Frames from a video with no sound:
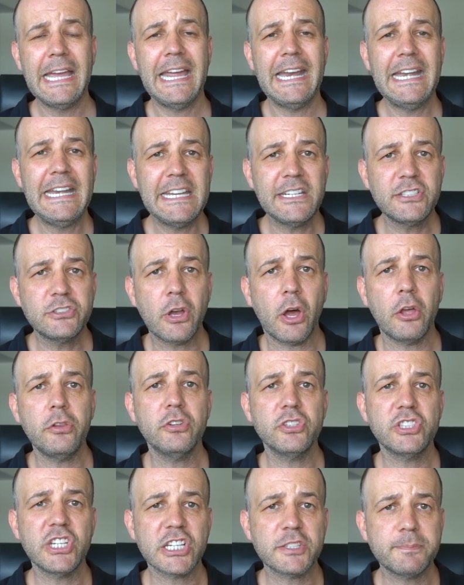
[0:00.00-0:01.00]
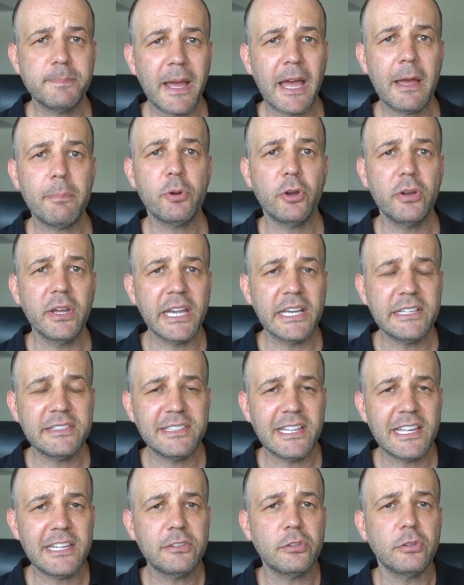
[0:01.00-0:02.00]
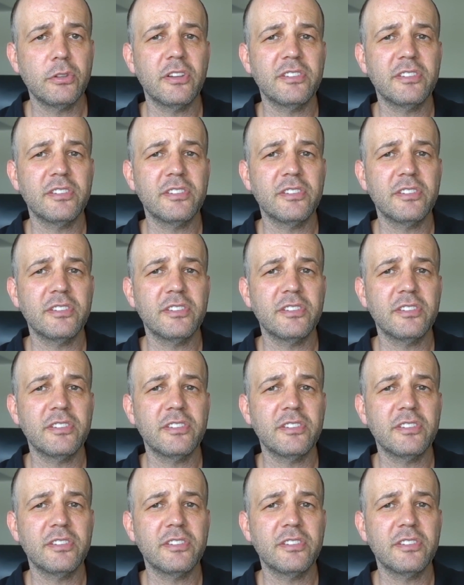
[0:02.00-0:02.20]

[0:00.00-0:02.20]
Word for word: Les gens ne cherchent pas à progresser, ils sont